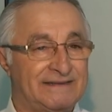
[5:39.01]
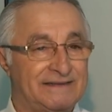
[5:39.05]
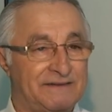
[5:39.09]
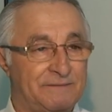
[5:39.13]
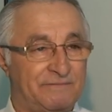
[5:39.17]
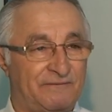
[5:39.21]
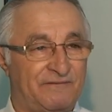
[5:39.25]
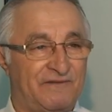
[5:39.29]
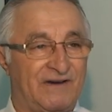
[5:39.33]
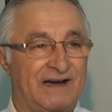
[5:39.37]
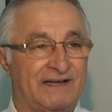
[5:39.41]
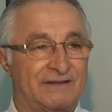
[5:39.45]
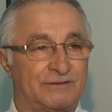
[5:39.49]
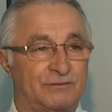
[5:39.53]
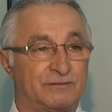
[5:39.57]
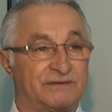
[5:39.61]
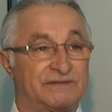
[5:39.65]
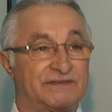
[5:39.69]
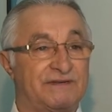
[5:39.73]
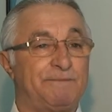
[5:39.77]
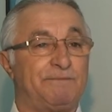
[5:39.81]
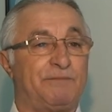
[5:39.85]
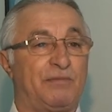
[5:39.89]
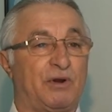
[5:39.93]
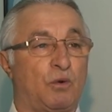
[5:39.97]
de fato,
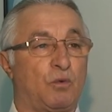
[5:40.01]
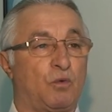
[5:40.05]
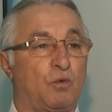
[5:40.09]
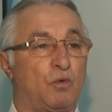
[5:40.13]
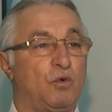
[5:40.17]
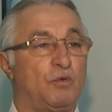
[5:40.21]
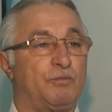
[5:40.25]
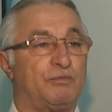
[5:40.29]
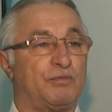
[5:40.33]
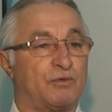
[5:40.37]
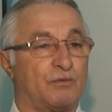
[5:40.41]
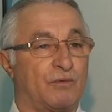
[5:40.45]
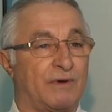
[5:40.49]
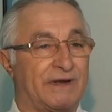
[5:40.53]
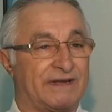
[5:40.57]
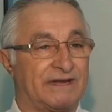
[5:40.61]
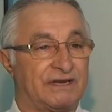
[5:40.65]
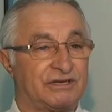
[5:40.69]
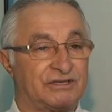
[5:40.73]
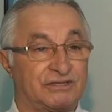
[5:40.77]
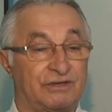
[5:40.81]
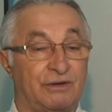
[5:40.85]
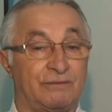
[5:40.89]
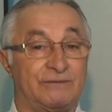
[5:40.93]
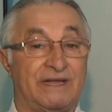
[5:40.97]
se preocupe com a
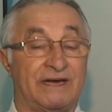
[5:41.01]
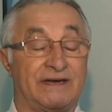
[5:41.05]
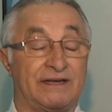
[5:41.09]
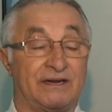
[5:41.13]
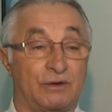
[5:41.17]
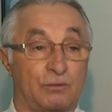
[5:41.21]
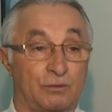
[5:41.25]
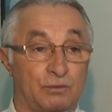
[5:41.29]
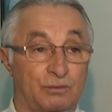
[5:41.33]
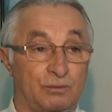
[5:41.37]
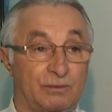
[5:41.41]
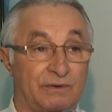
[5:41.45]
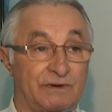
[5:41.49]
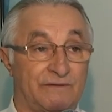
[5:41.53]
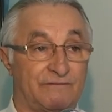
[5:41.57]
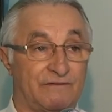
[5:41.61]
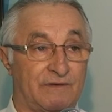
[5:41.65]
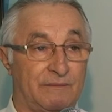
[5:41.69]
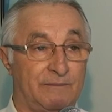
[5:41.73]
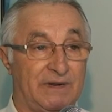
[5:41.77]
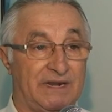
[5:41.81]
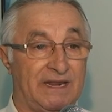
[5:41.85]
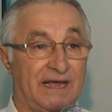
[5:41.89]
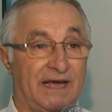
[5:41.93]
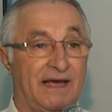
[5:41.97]
questão da agricultura
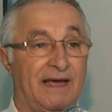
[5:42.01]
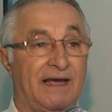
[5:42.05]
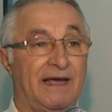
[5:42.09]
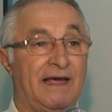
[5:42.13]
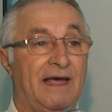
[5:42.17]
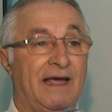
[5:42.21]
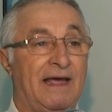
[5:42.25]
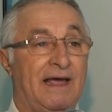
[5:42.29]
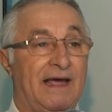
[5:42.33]
familiar